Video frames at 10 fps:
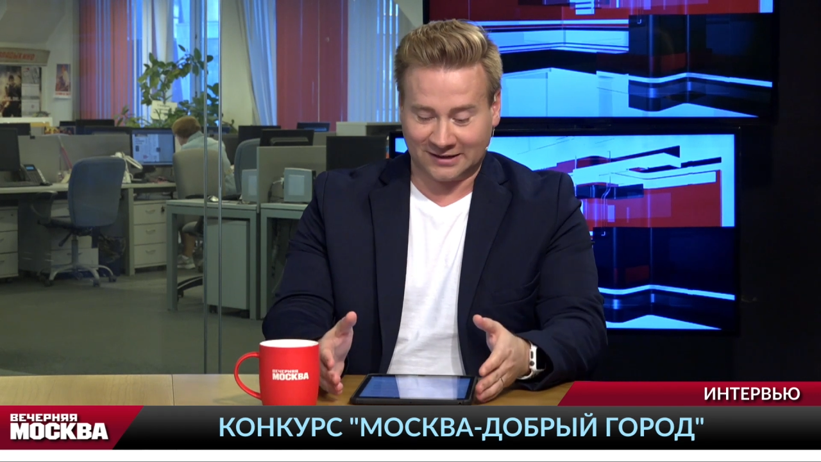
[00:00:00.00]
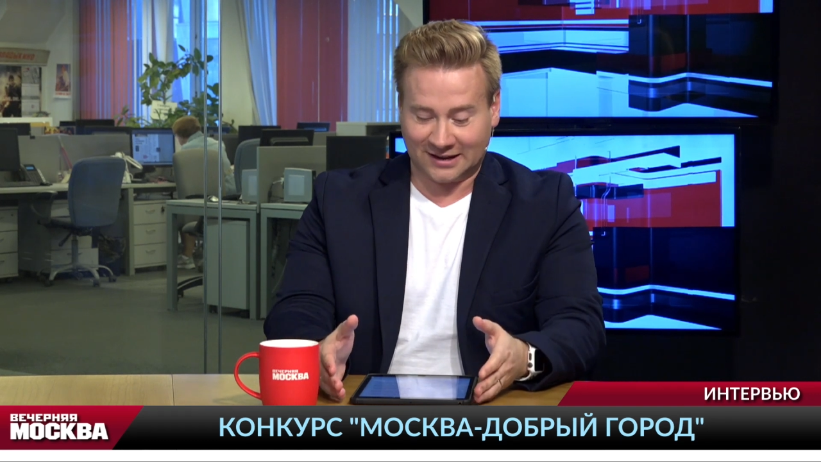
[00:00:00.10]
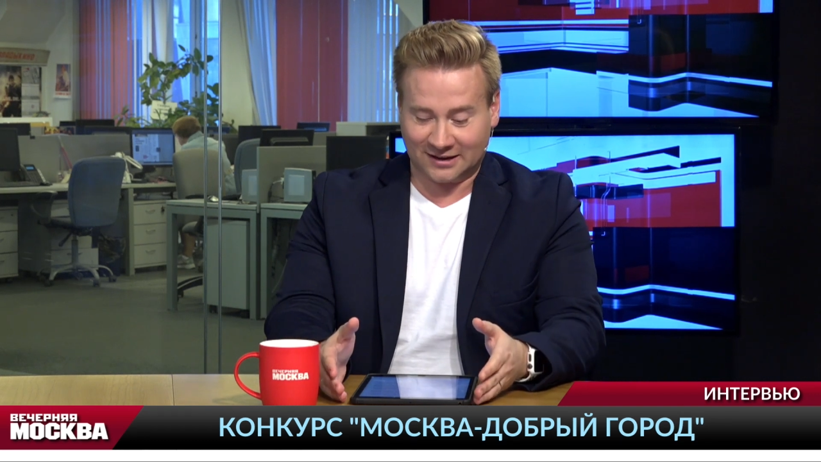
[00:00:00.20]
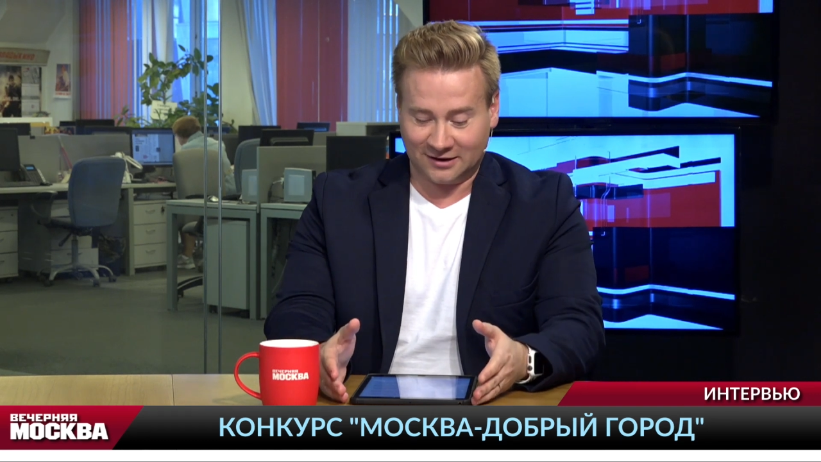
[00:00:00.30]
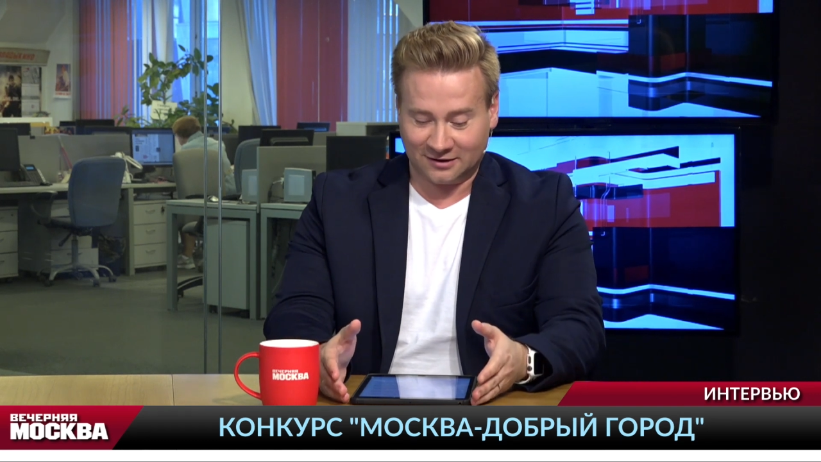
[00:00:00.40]

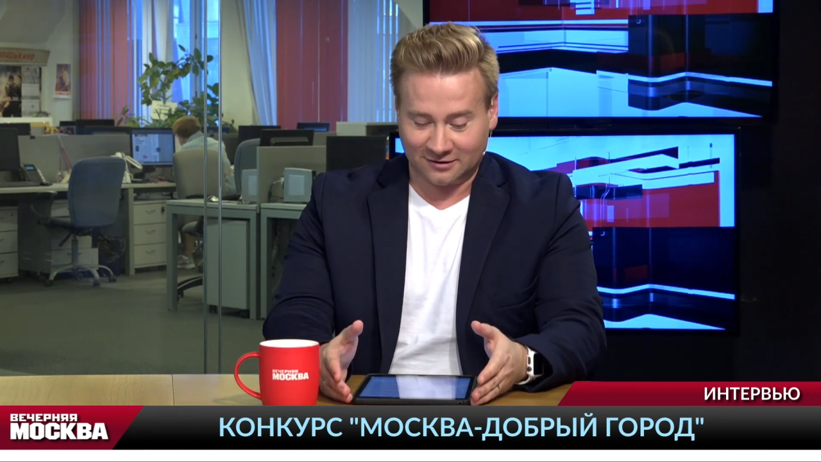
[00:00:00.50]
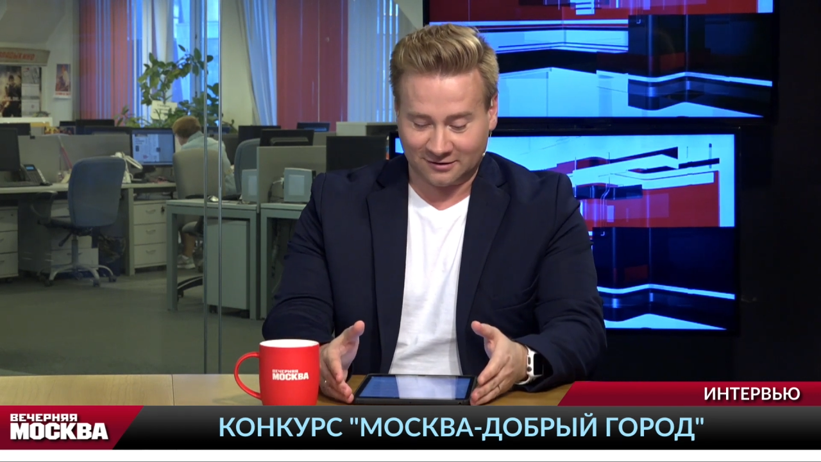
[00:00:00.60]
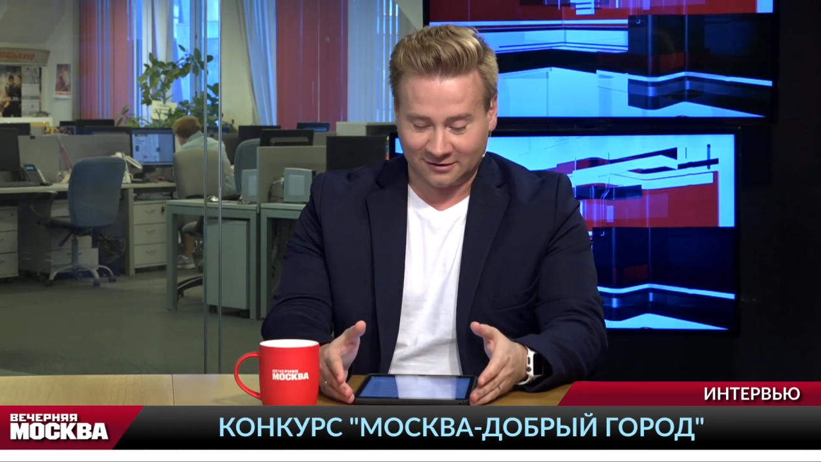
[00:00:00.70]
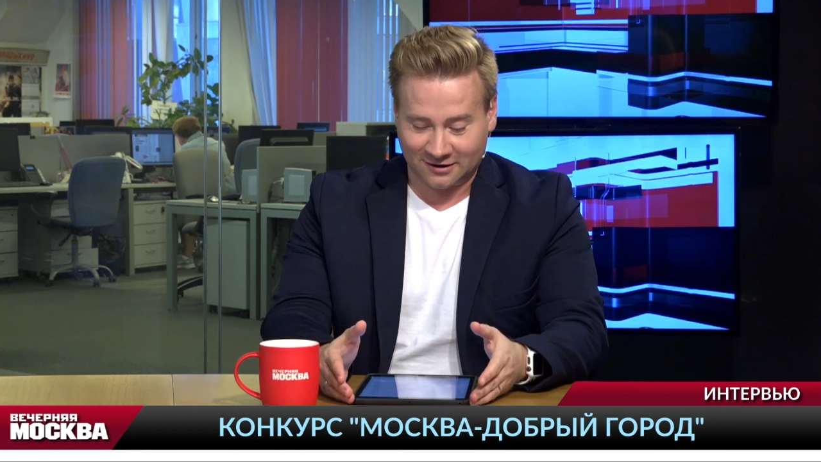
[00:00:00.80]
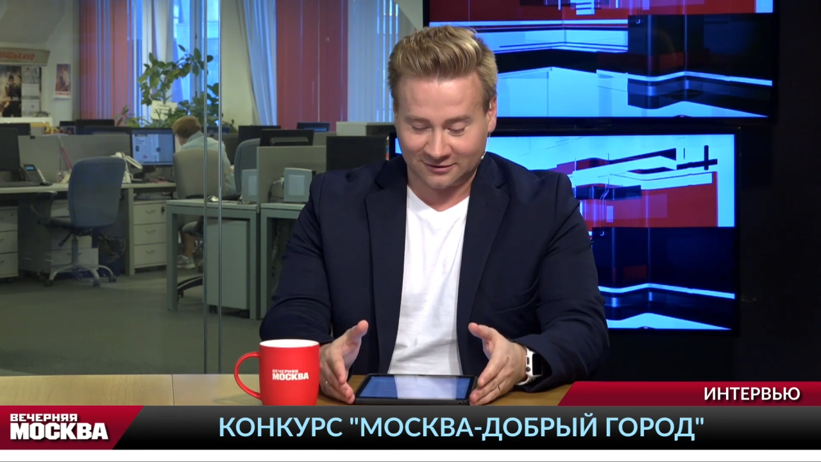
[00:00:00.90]
какие
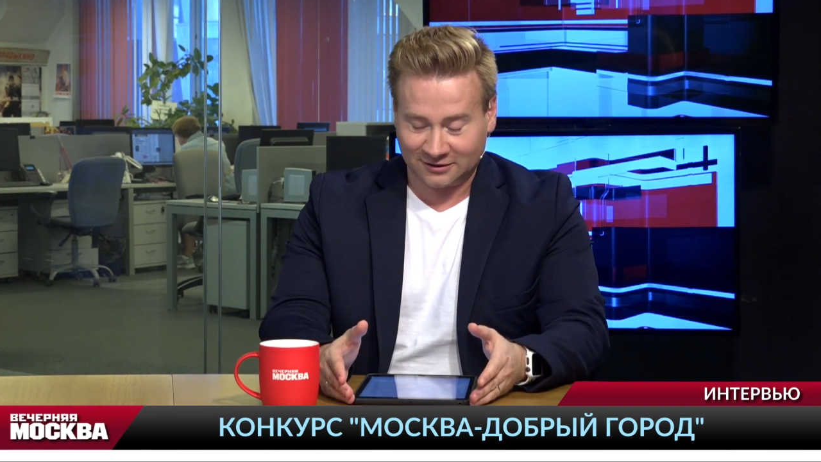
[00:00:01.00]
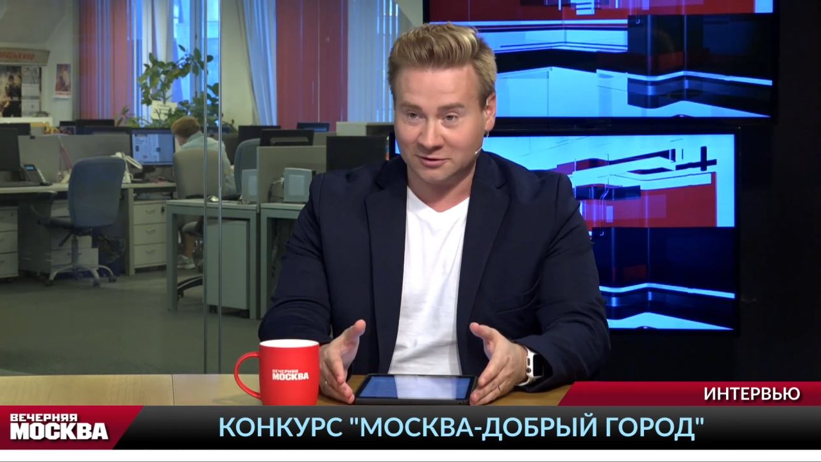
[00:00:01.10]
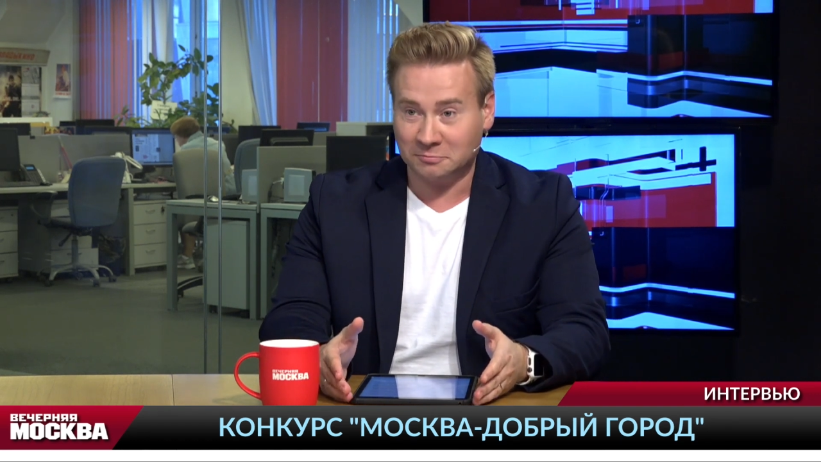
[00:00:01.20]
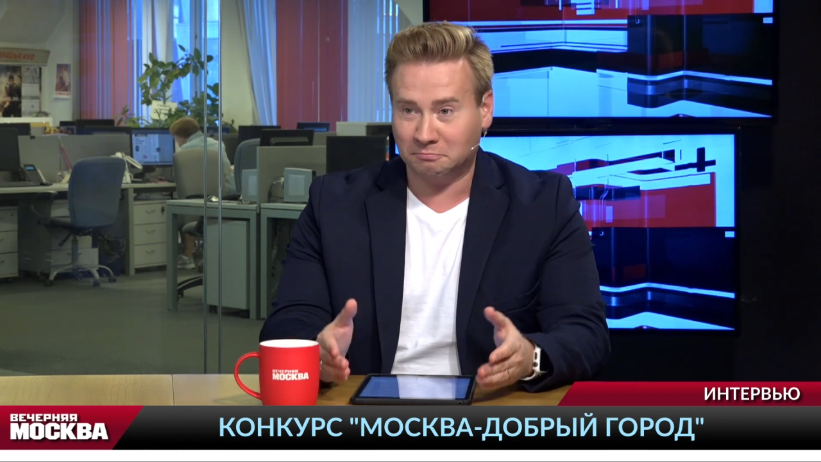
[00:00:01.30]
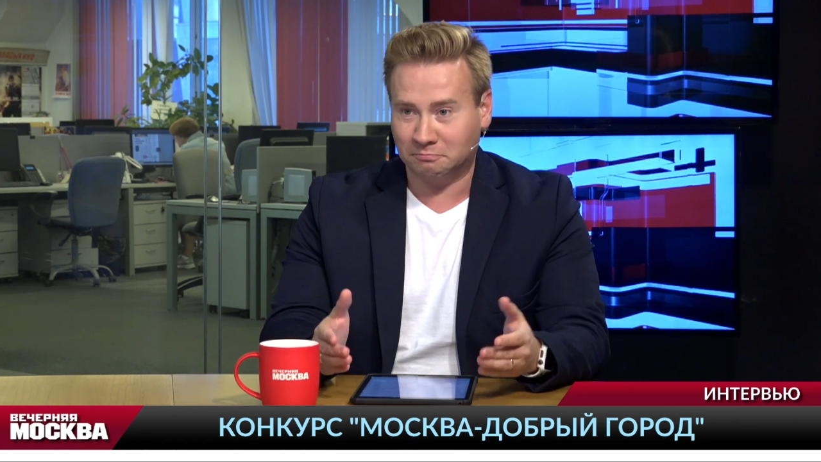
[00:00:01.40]
э, грантовые